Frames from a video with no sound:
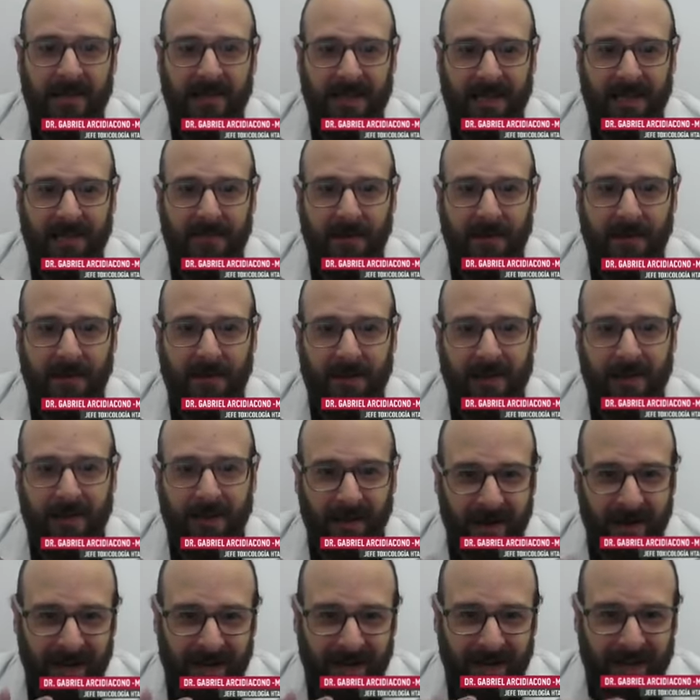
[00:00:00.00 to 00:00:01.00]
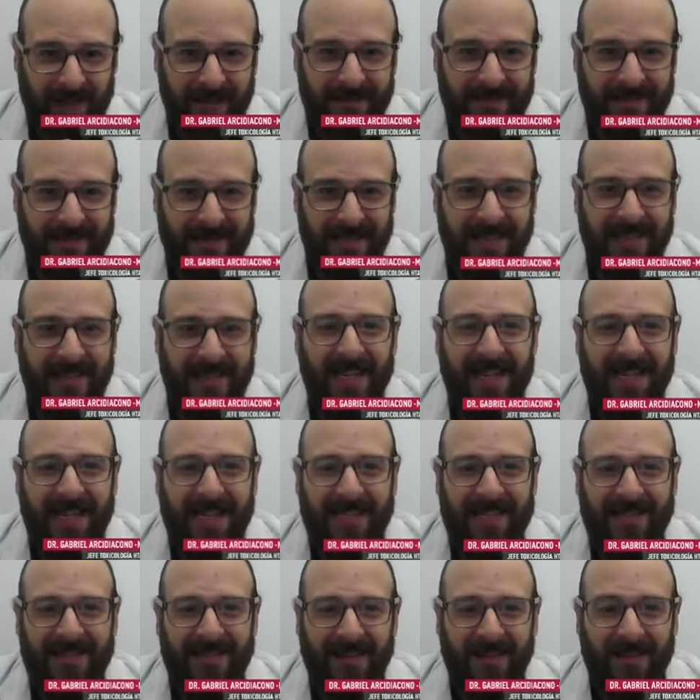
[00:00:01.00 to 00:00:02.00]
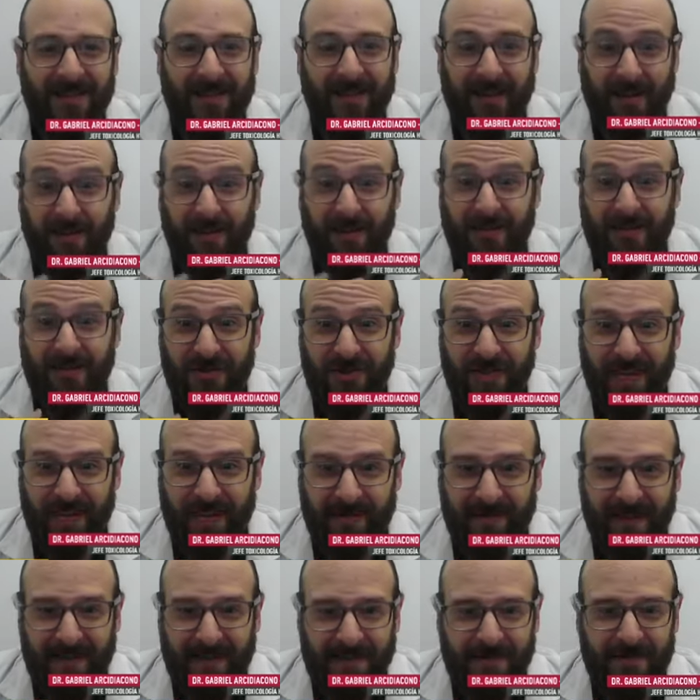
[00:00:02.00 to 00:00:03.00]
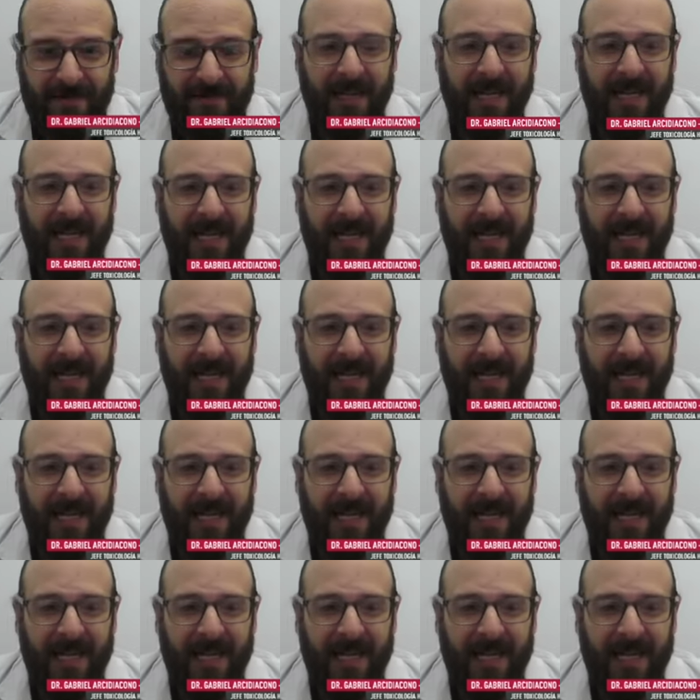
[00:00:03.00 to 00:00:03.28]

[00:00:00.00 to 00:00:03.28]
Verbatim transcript: estamos viendo ahora, ¿sí? son conservas.